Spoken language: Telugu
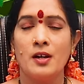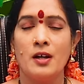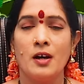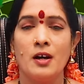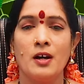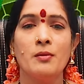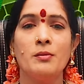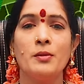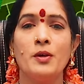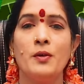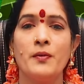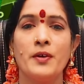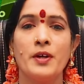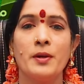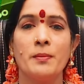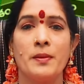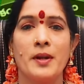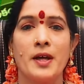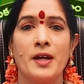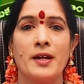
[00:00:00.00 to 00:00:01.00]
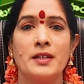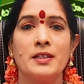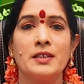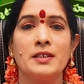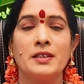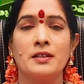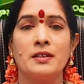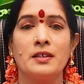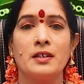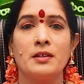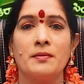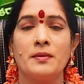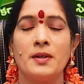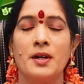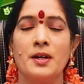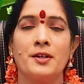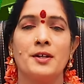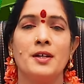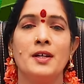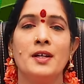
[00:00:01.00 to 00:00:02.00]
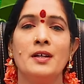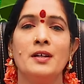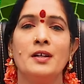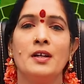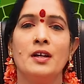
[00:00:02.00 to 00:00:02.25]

లాంగ్ మూవింగ్ ప్లానెట్స్ అంటాం అంటే